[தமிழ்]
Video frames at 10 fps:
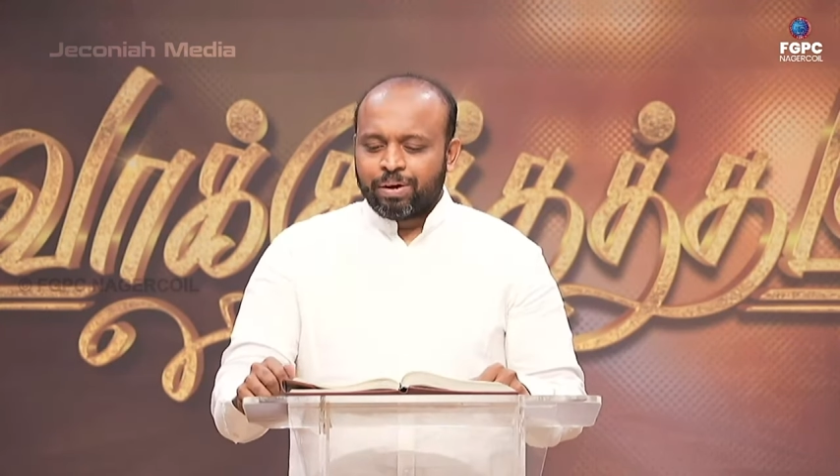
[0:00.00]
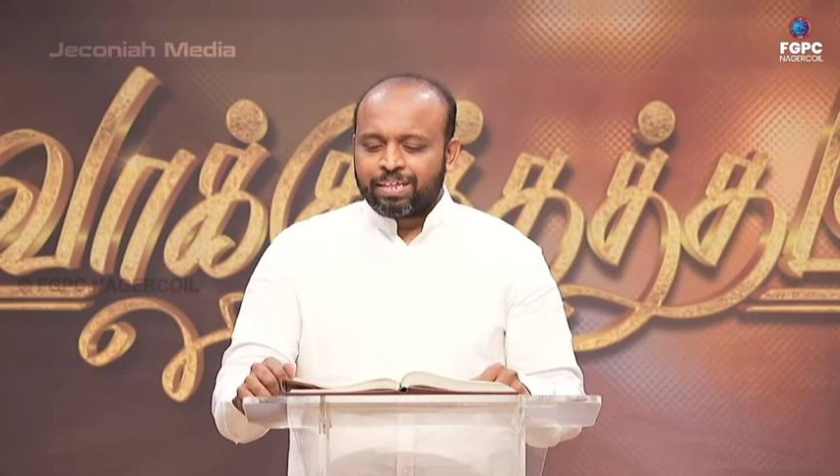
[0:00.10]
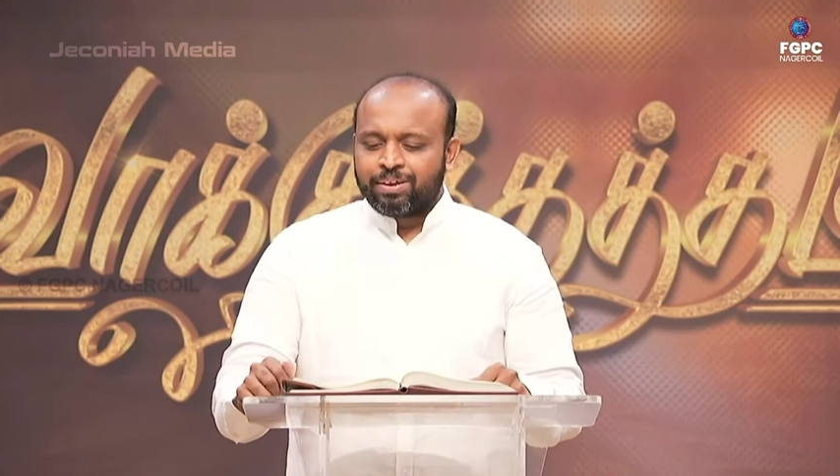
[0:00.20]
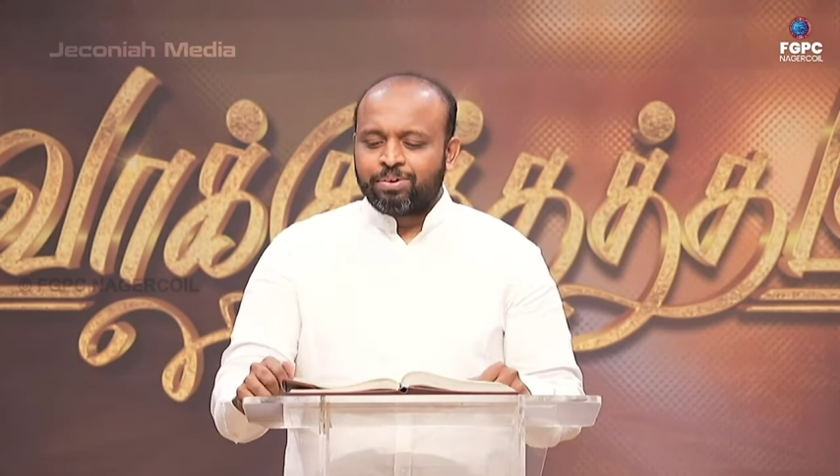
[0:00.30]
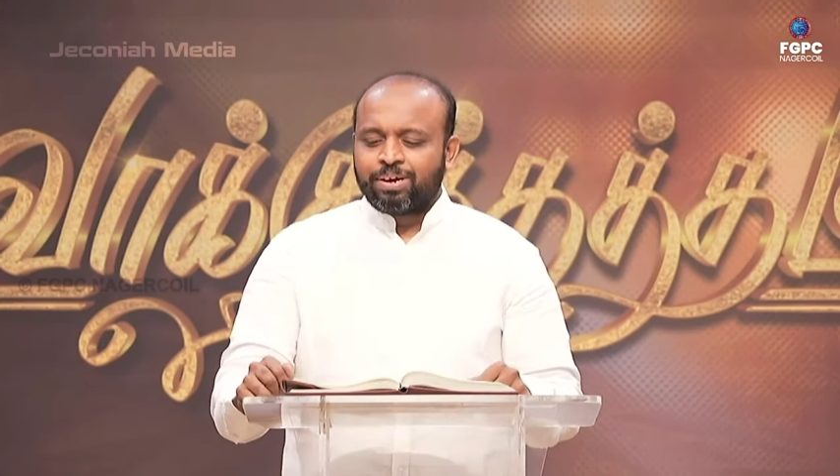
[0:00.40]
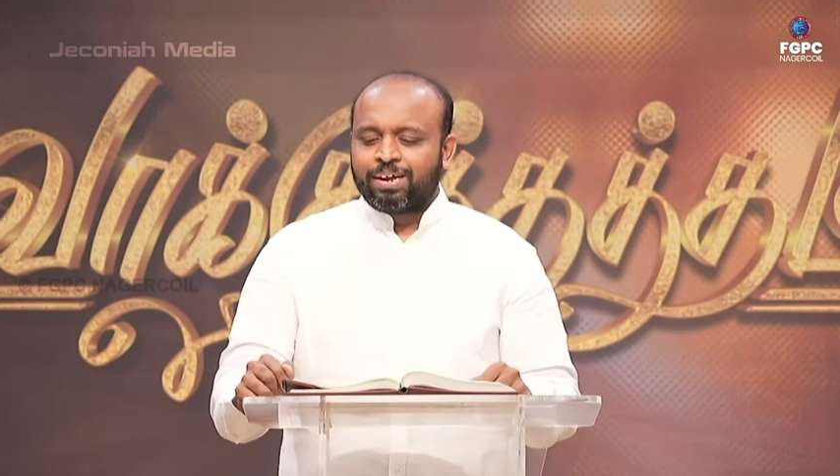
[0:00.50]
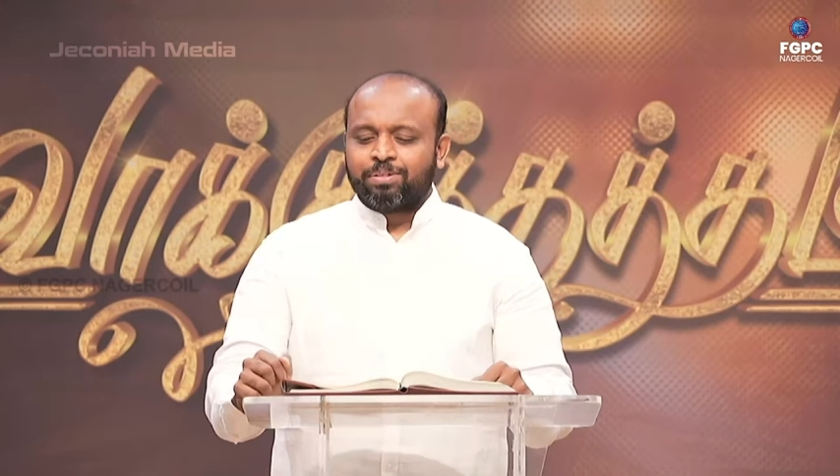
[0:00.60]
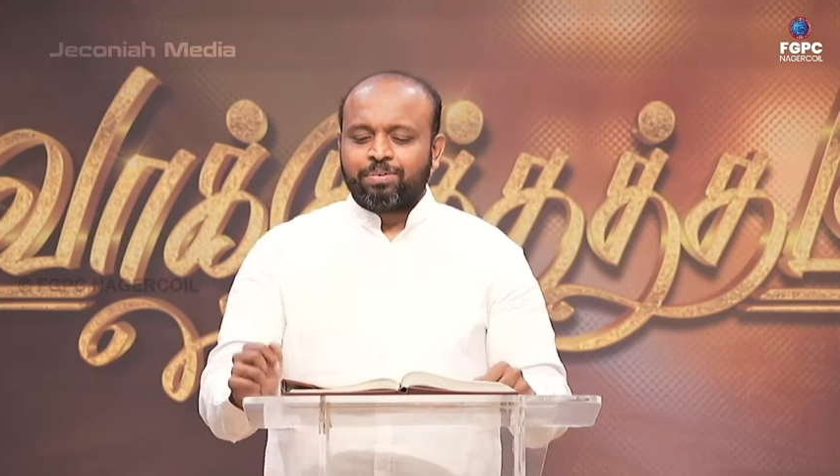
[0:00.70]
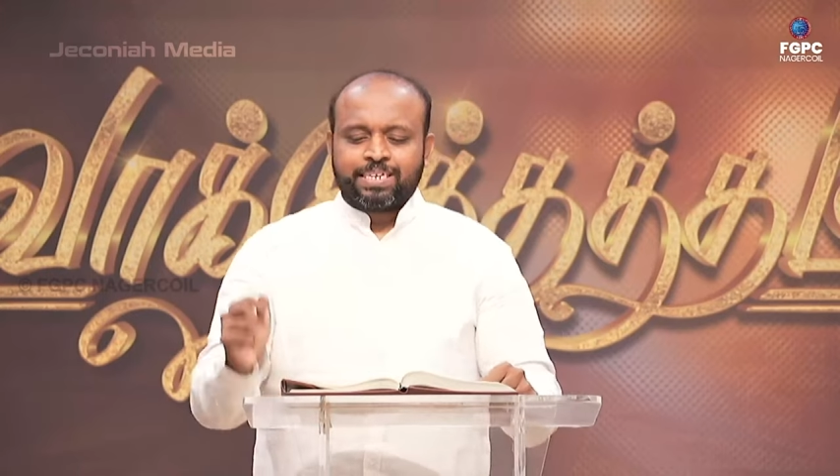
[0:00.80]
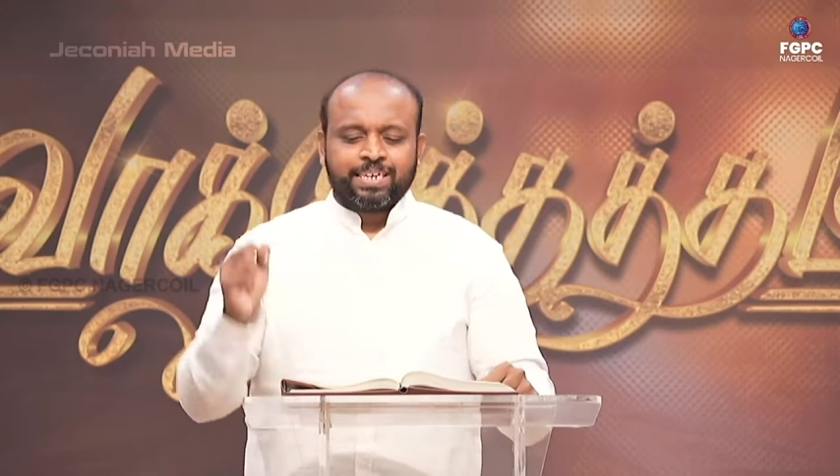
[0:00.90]

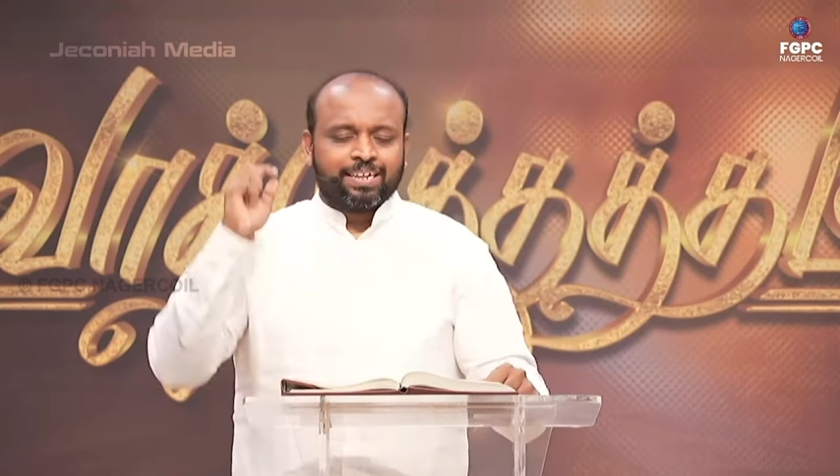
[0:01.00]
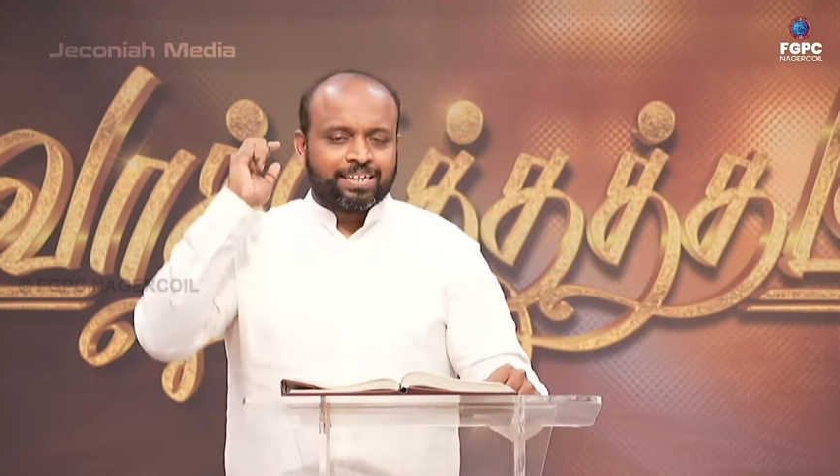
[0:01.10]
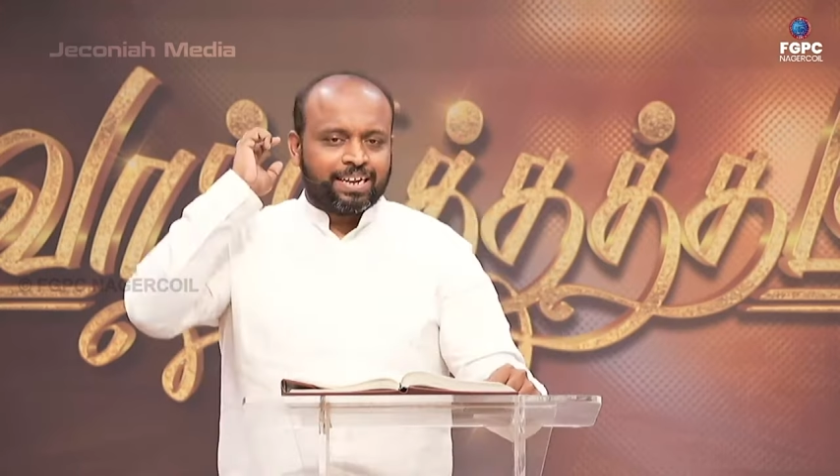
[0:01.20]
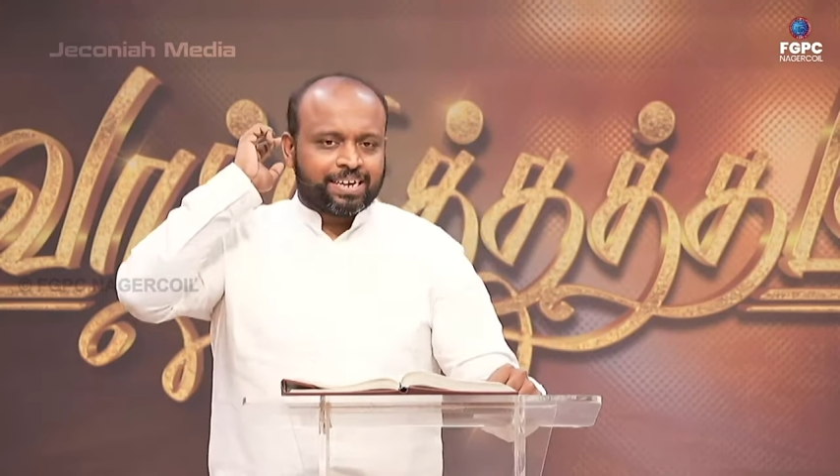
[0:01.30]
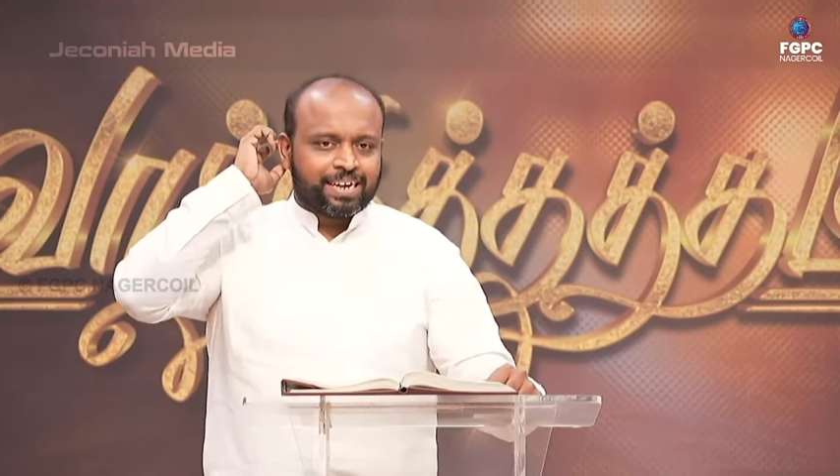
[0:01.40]
பதினொன்றாவது வசனத்திலே